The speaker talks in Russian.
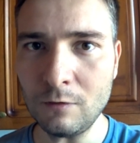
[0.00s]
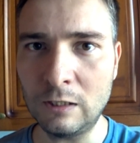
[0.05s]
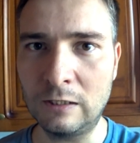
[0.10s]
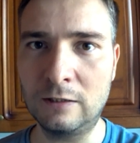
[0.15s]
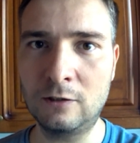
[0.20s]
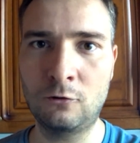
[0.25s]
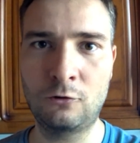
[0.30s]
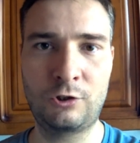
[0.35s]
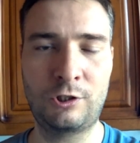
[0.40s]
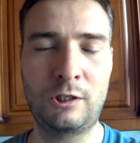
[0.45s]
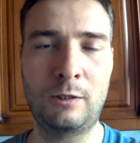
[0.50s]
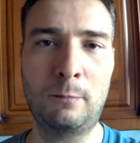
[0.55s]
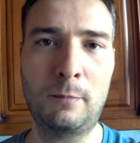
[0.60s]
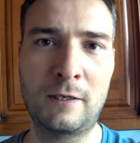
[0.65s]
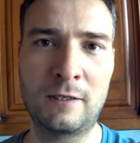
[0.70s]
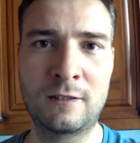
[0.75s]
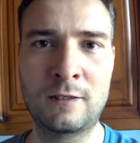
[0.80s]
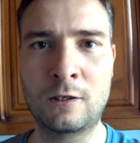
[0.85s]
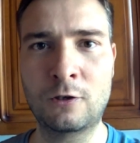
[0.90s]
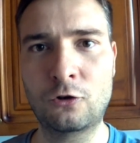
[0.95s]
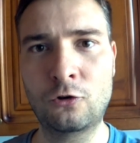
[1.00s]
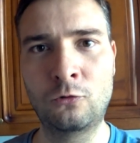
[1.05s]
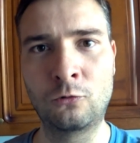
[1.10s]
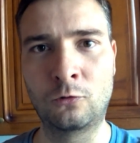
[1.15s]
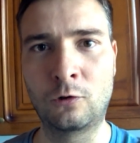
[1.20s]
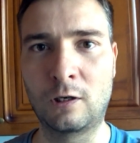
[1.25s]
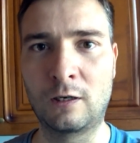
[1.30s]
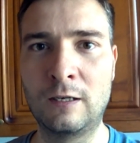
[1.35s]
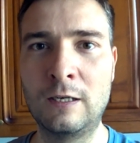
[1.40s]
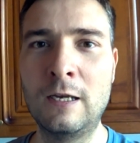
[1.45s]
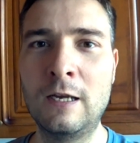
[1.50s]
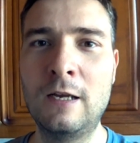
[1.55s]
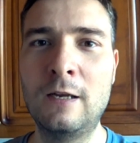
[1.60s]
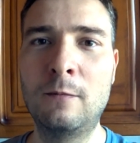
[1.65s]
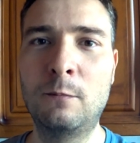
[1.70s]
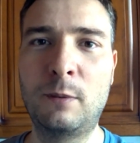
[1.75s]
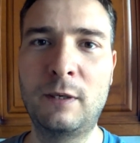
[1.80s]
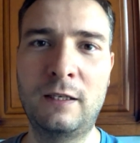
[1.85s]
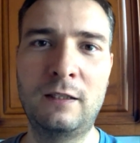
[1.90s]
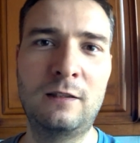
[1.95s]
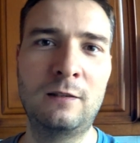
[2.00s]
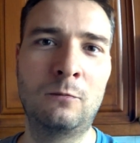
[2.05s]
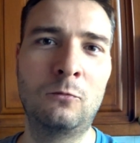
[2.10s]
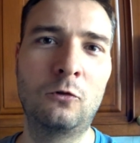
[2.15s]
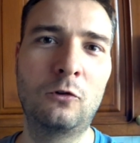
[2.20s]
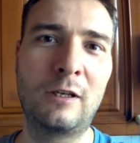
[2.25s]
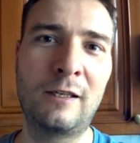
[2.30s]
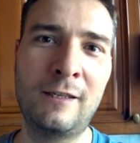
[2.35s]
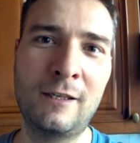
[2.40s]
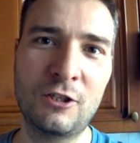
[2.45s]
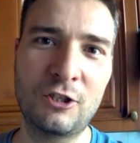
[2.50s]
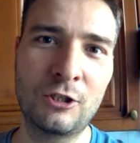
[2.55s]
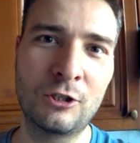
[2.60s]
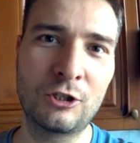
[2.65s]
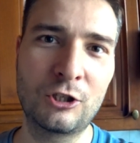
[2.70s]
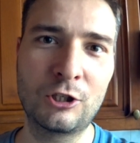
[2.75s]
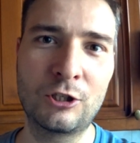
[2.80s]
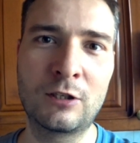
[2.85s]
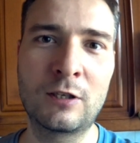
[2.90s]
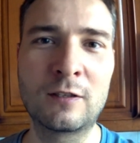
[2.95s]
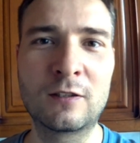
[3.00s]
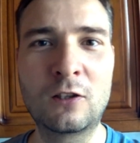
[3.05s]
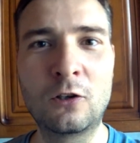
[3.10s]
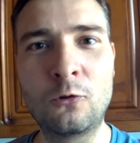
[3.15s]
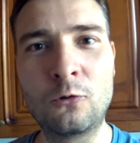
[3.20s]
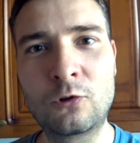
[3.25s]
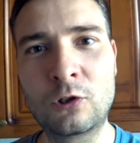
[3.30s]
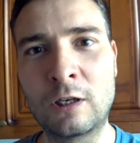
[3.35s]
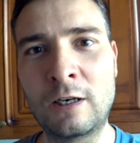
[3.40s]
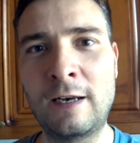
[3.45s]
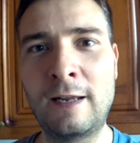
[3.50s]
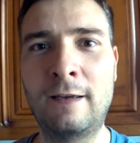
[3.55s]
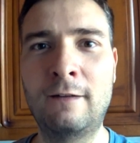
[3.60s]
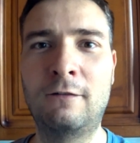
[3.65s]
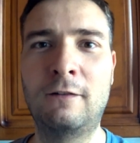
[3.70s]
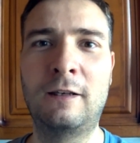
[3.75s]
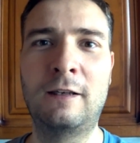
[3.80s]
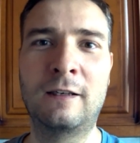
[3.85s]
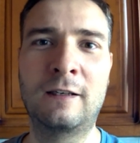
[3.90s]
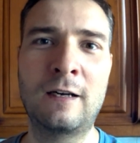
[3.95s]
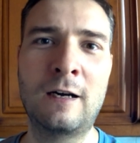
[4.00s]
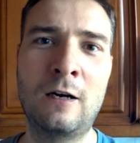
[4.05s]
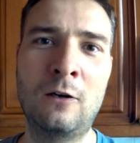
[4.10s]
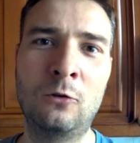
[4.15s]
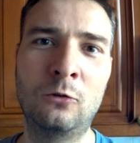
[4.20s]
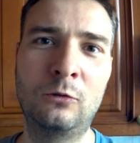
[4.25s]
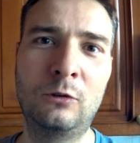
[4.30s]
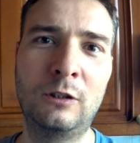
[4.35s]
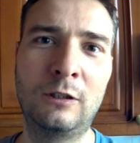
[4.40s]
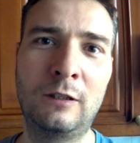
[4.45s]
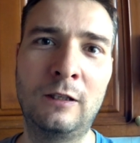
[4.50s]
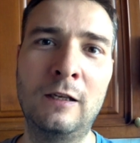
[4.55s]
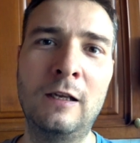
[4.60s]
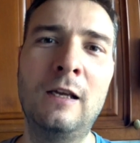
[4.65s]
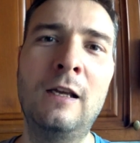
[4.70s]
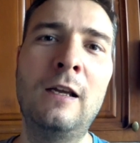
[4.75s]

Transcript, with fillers: Это очень опасная штука. Поэтому, конечно же, создаются левые аккаунты,